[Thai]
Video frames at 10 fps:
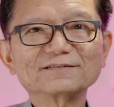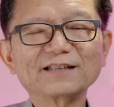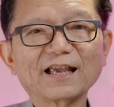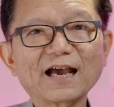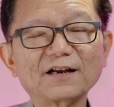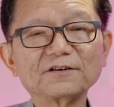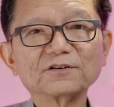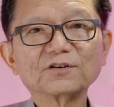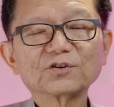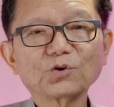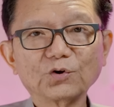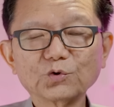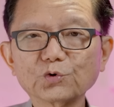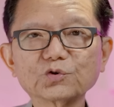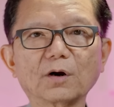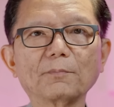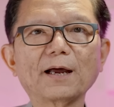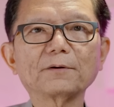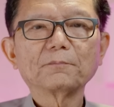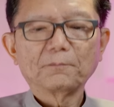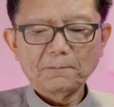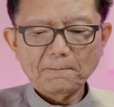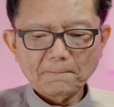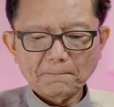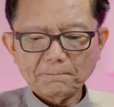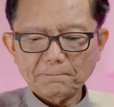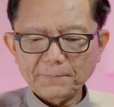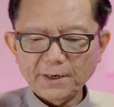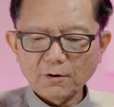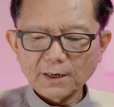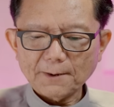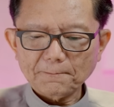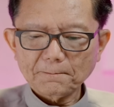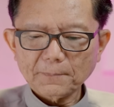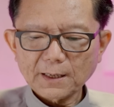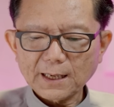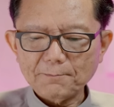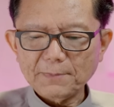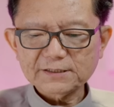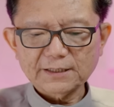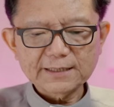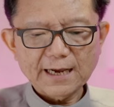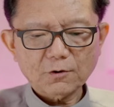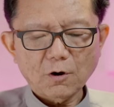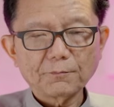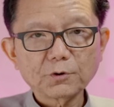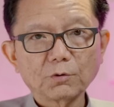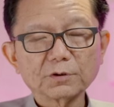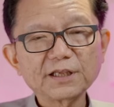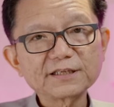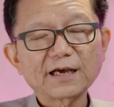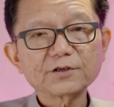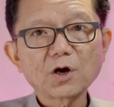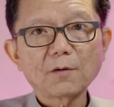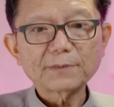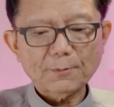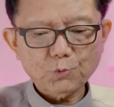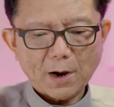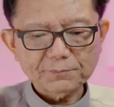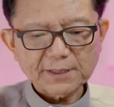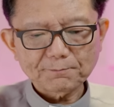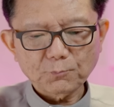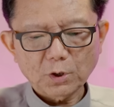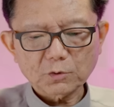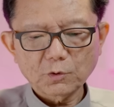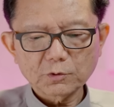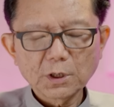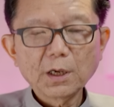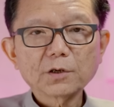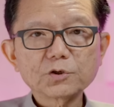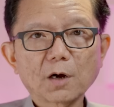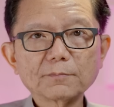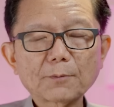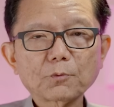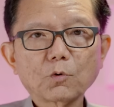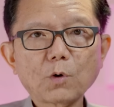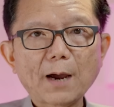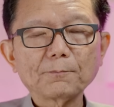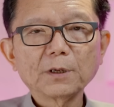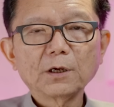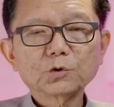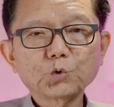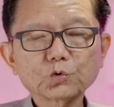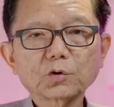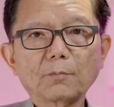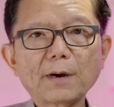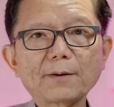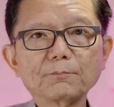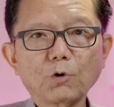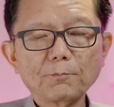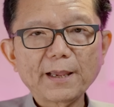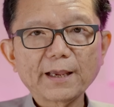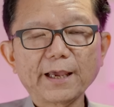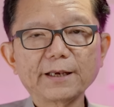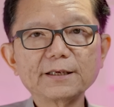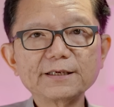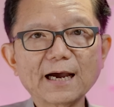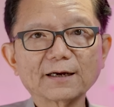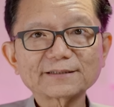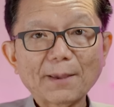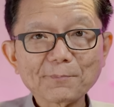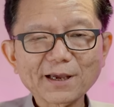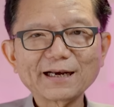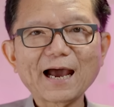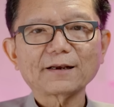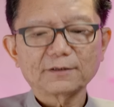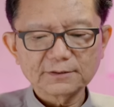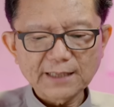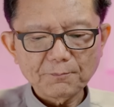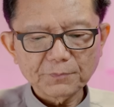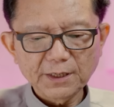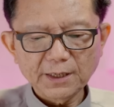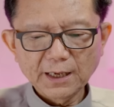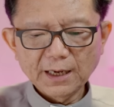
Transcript: ในการทนทุกข์ทรมาน พี่น้องครับคำมั่นสัญญาของพระองค์ที่จะยอมรับความเจ็บปวดยอมรับความทุกทรมานบนไม่เข็นอย่างเต็มขนาดหรือเต็มที่